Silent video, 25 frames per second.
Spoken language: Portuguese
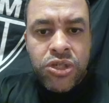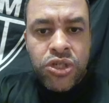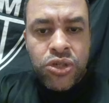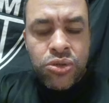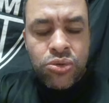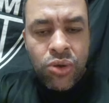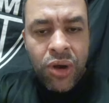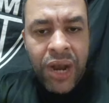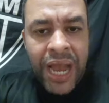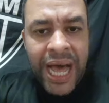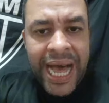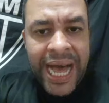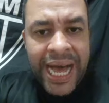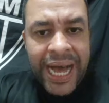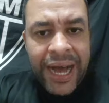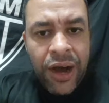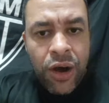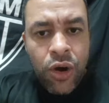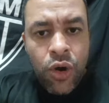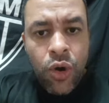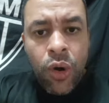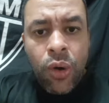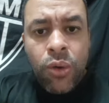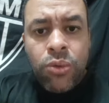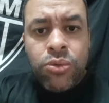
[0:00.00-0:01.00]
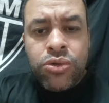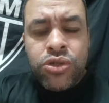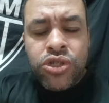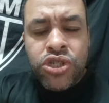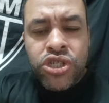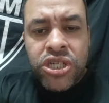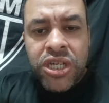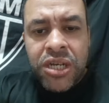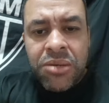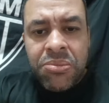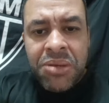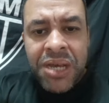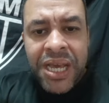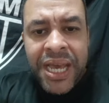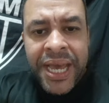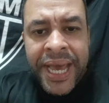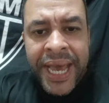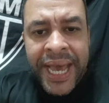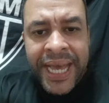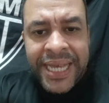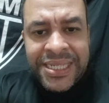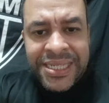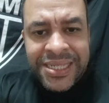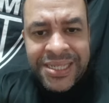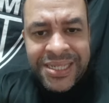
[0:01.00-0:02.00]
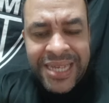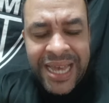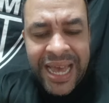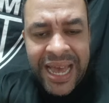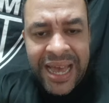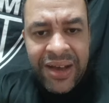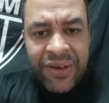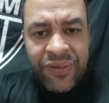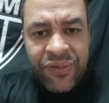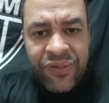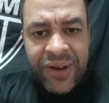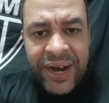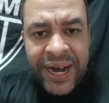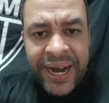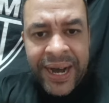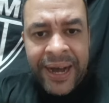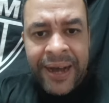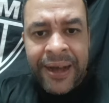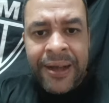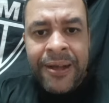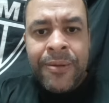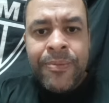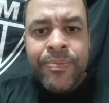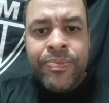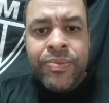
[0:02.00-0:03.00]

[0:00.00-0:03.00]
titular ou o time reserva